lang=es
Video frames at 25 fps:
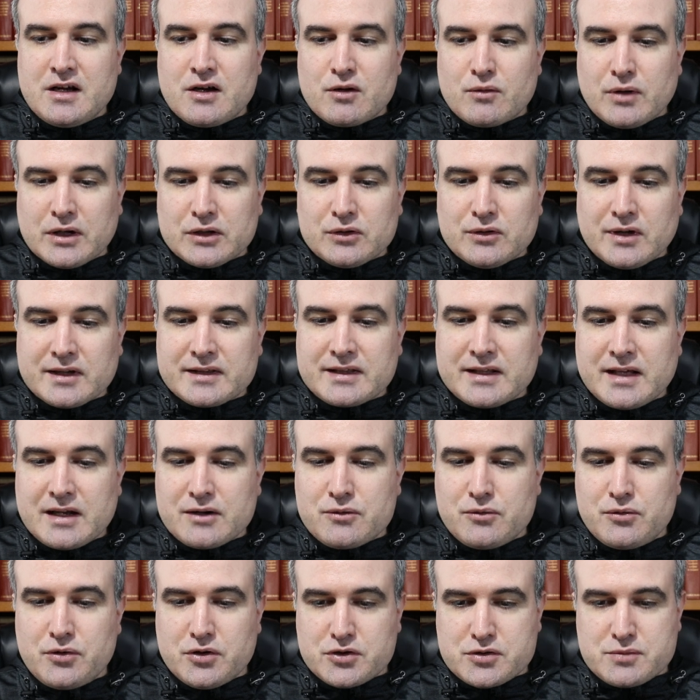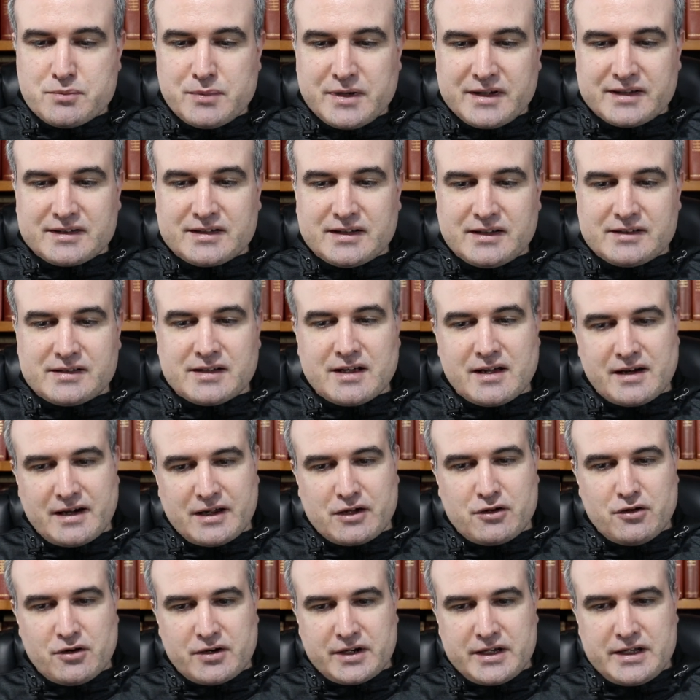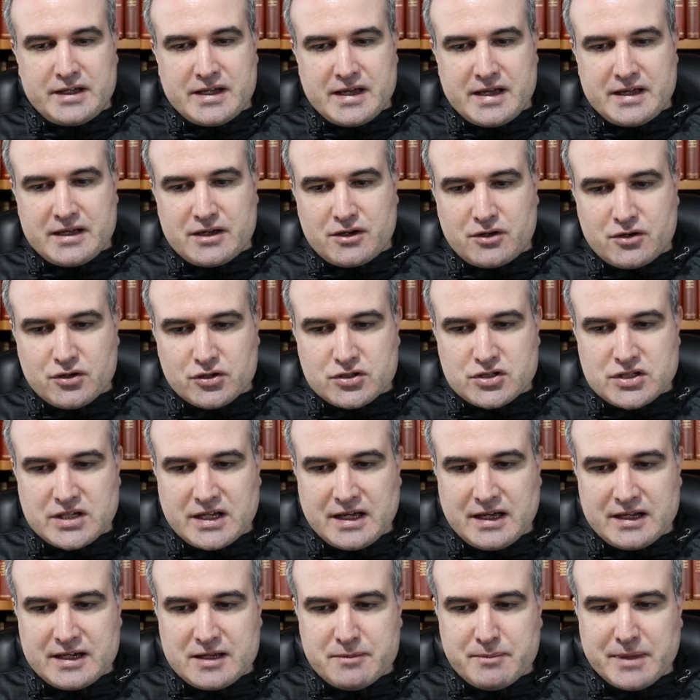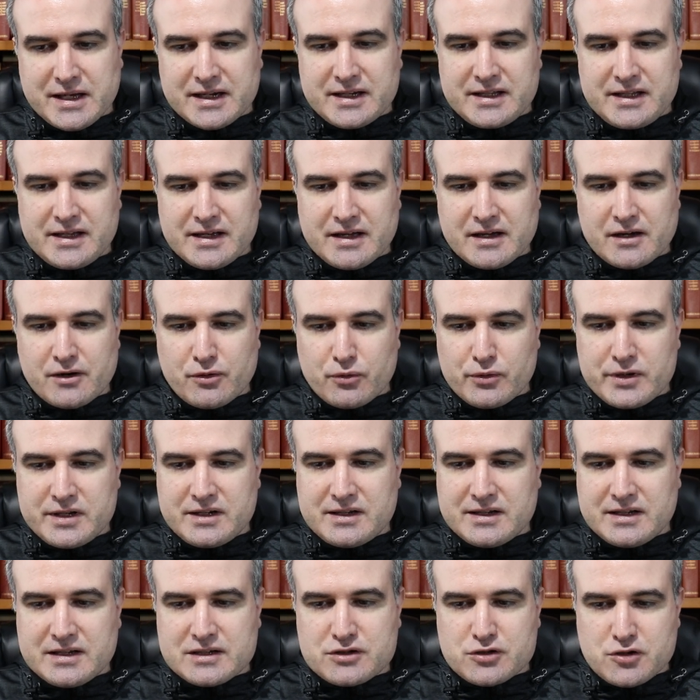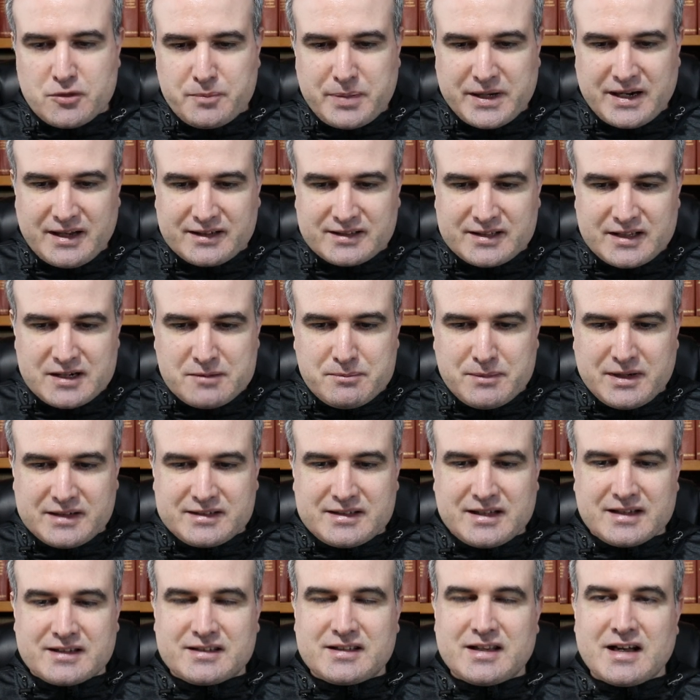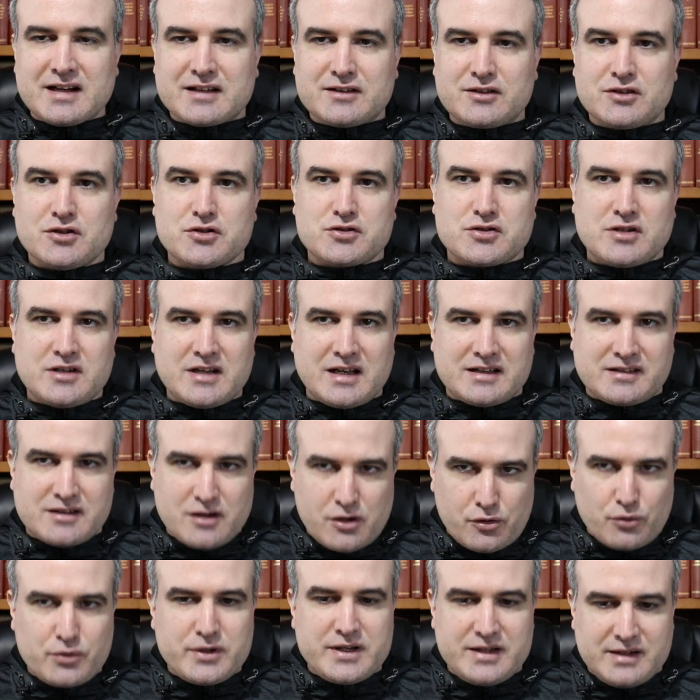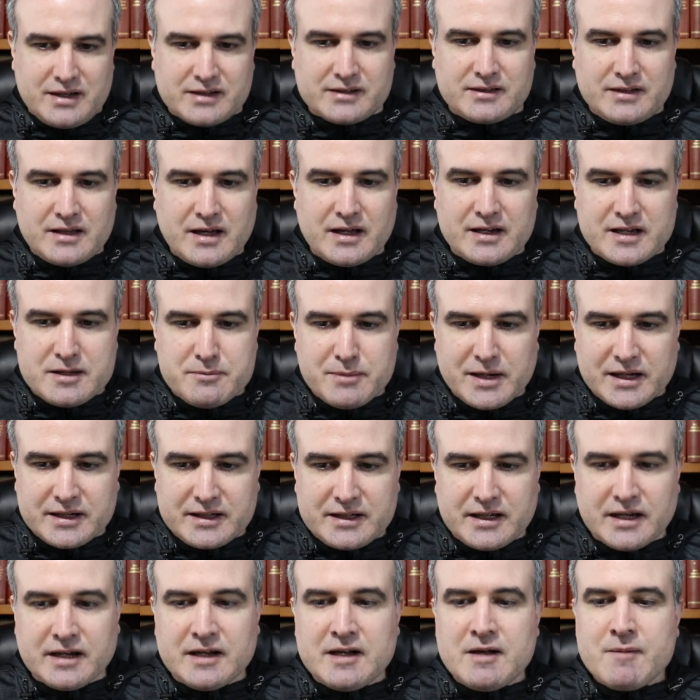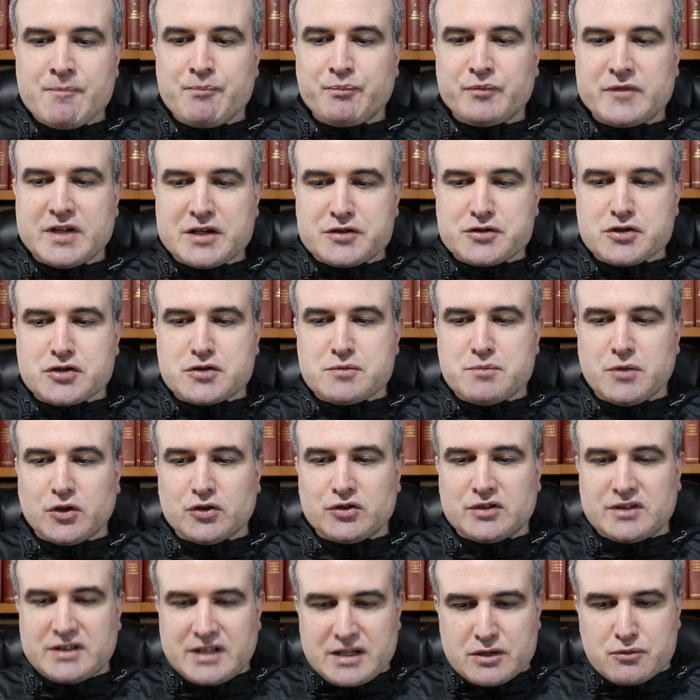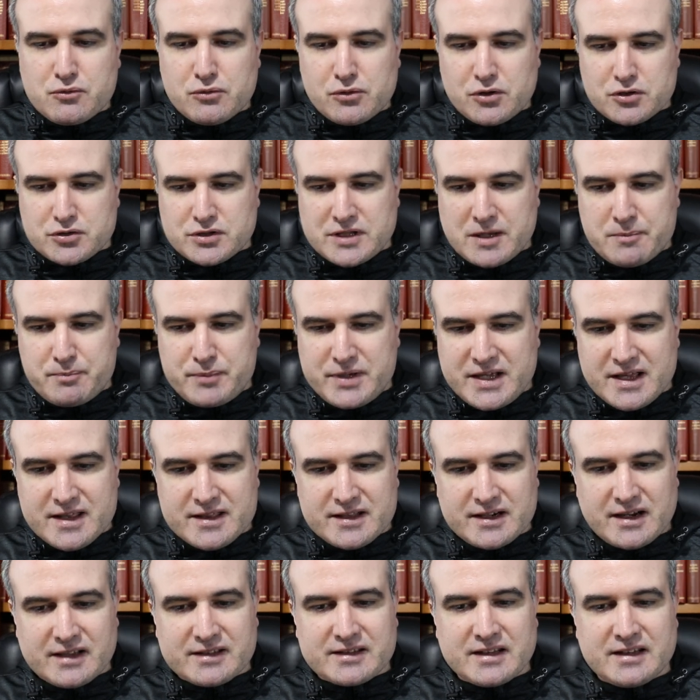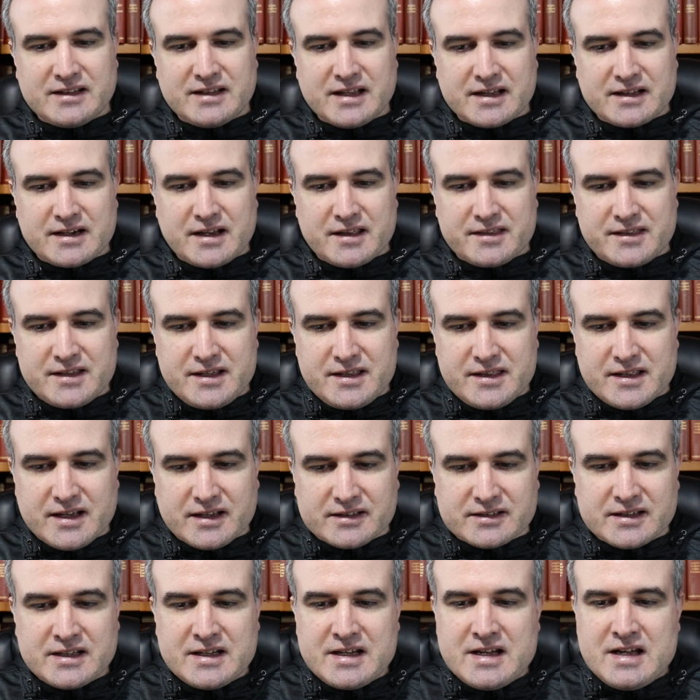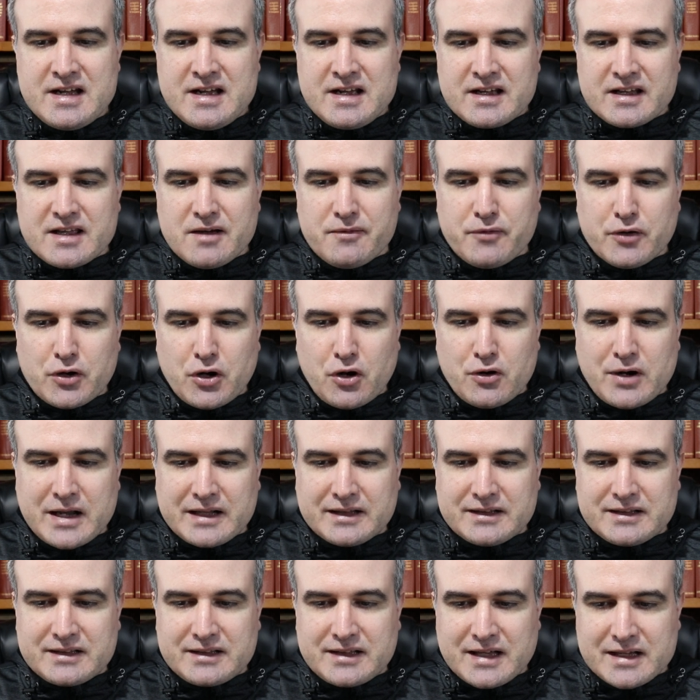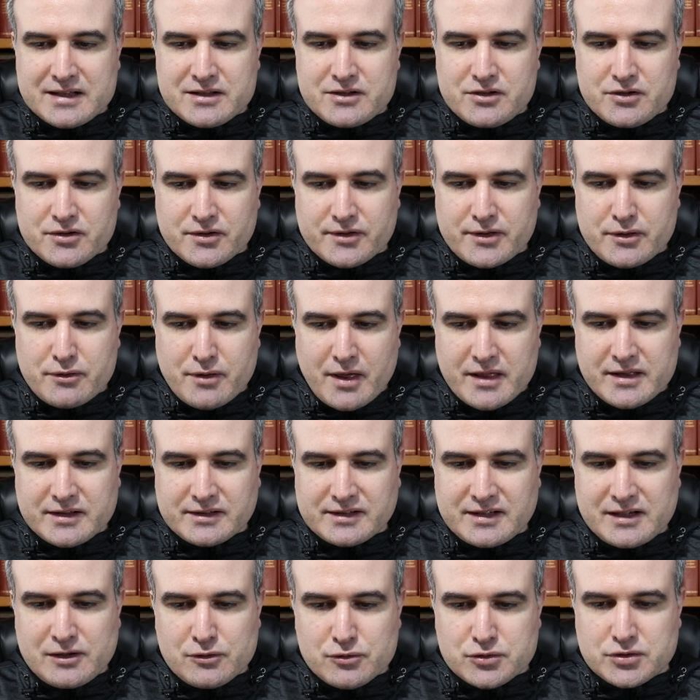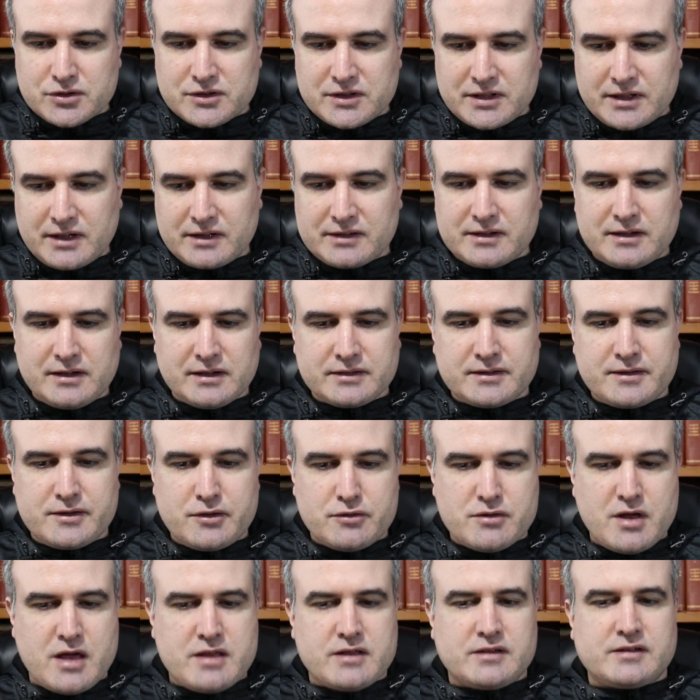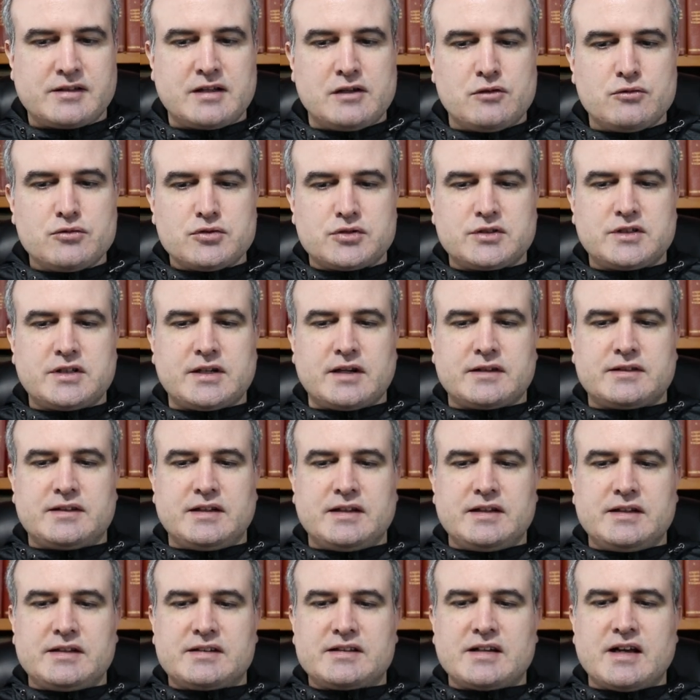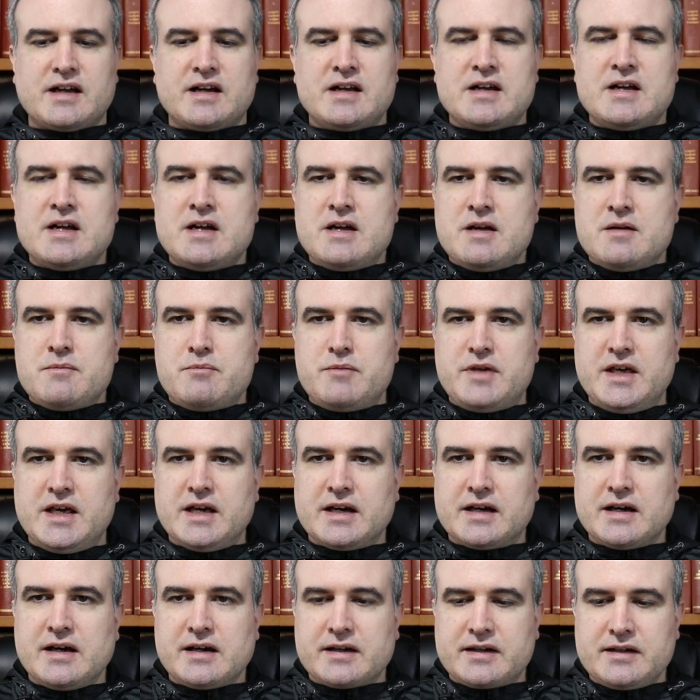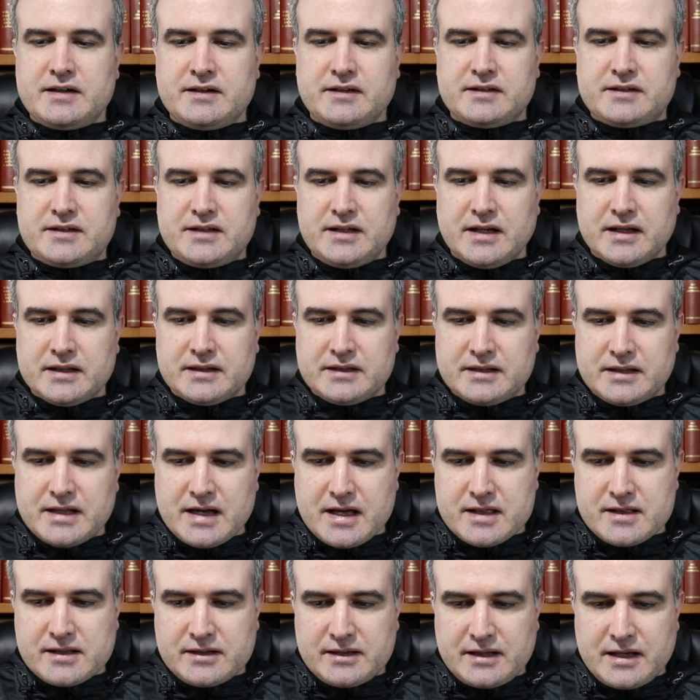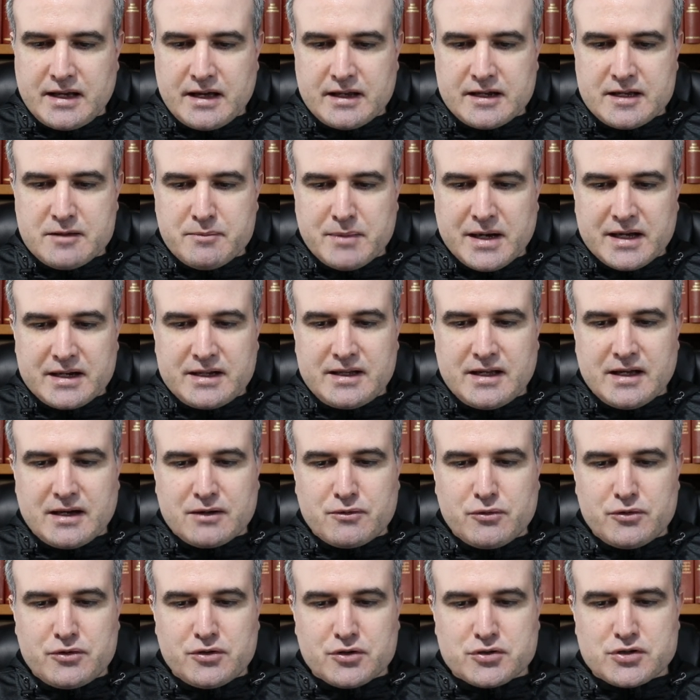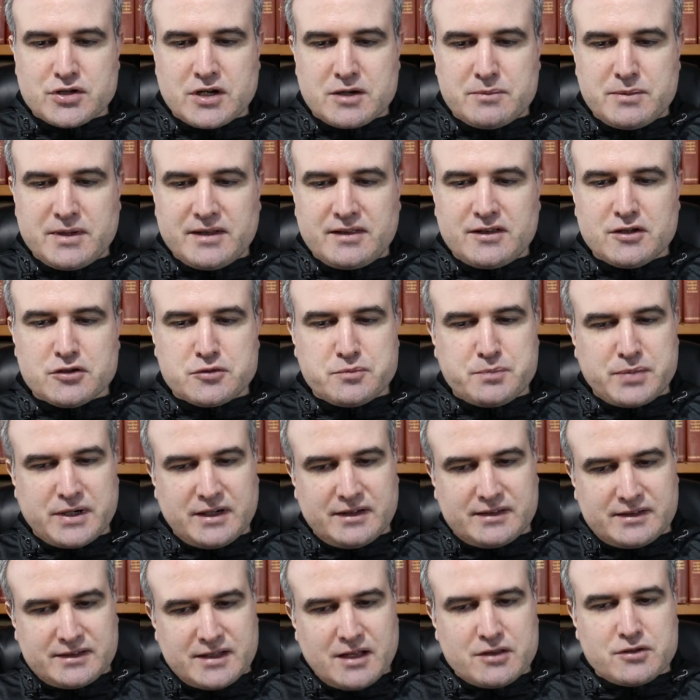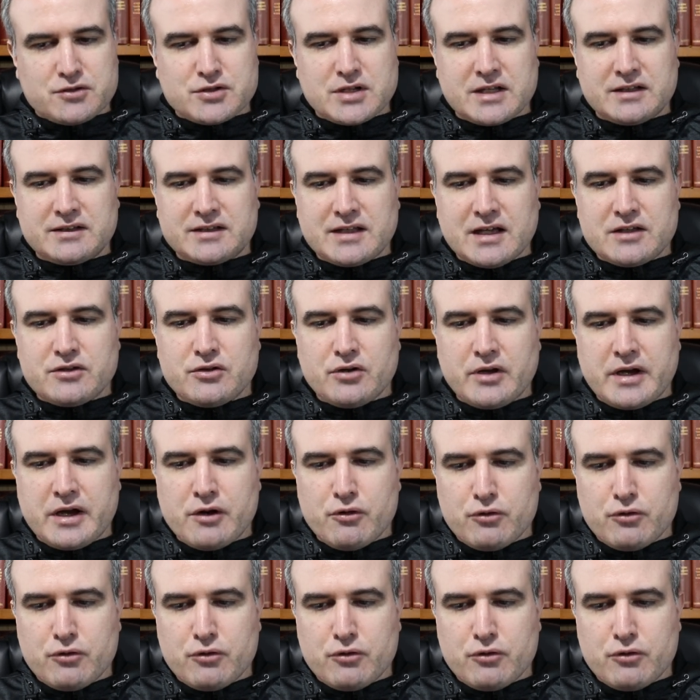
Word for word: Cuando hace algunos meses recorría en coche Alemania en ruinas, o para ser más exactos, las ruinas de Alemania, esos montículos de piedras ennegrecidas que fueron antaño ciudades ilustres, las ciudades ilustres de esa vieja cristiandad de Alemania, cuyos servicios prestados antaño a